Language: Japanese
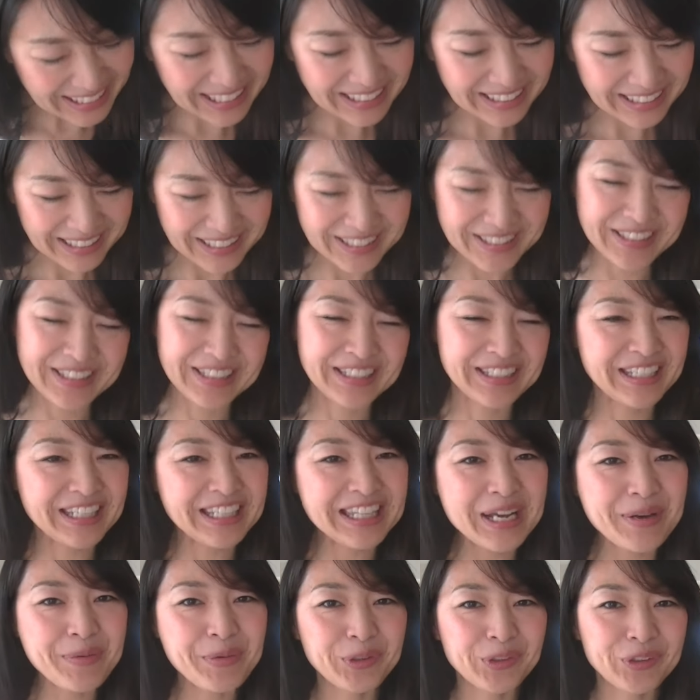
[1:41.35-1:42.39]
間ね好き
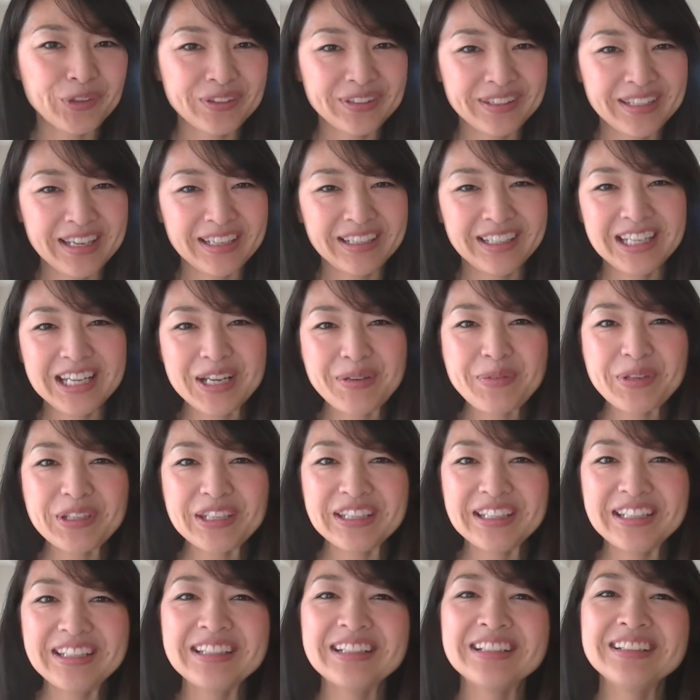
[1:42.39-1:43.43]
なものって諦め
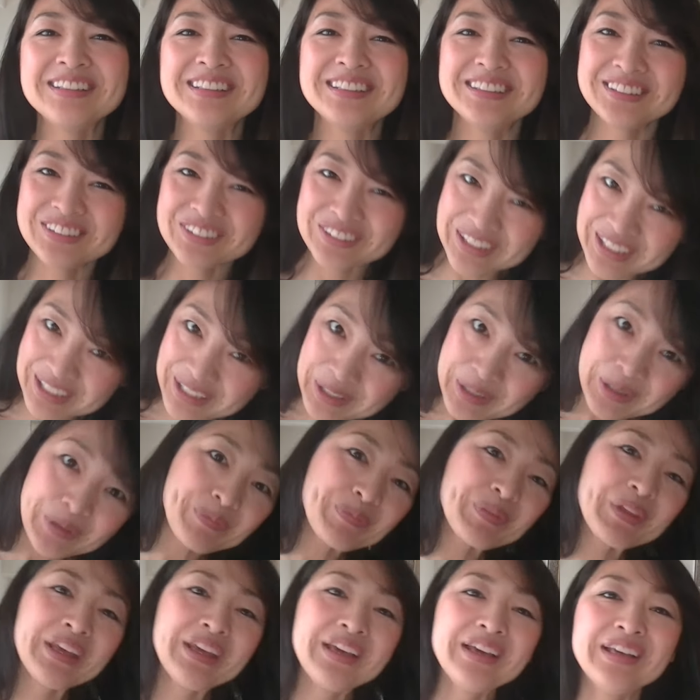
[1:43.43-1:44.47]
きれないんですよね